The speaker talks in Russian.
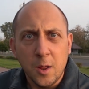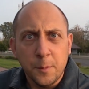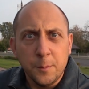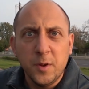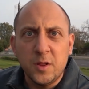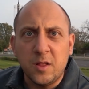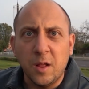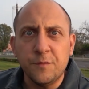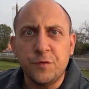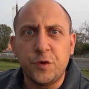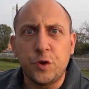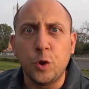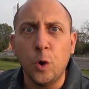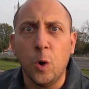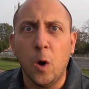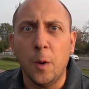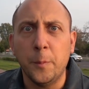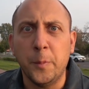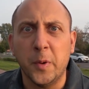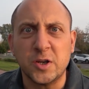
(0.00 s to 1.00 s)
Мы там
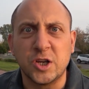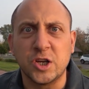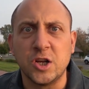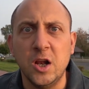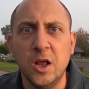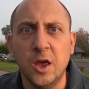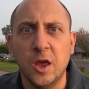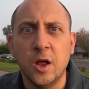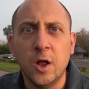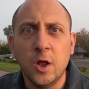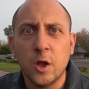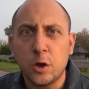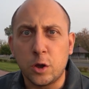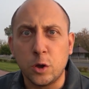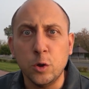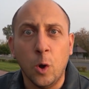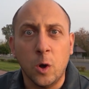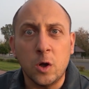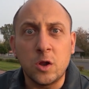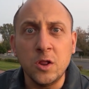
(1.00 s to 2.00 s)
все обошли,
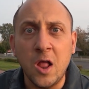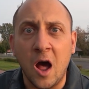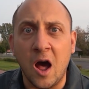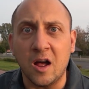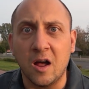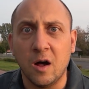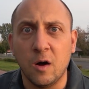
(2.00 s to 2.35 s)
с ног на